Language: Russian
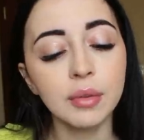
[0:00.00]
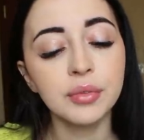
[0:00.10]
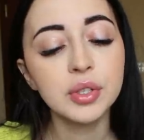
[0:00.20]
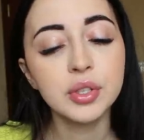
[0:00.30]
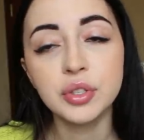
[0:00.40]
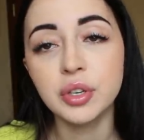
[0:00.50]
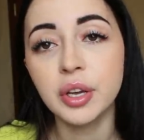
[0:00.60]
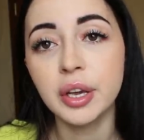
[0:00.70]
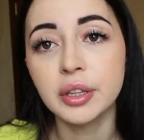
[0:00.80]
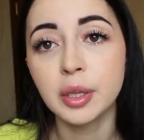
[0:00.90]
Видите ли,
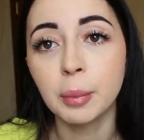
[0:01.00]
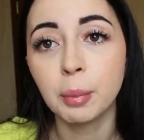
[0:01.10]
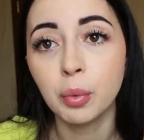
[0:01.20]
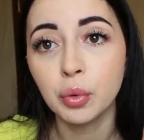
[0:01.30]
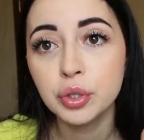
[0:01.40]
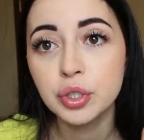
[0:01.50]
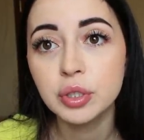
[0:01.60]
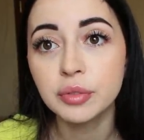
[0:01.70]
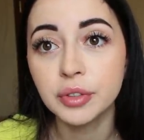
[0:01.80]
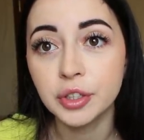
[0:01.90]
это
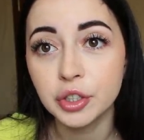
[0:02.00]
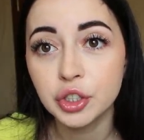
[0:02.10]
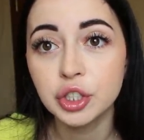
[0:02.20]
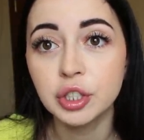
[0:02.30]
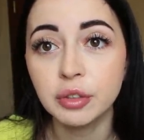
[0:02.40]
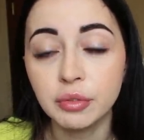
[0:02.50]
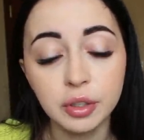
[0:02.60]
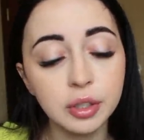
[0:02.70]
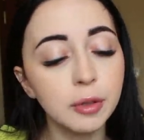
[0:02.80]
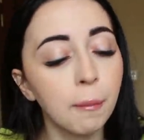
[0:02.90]
портит внешний
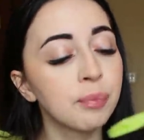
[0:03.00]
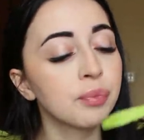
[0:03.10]
вид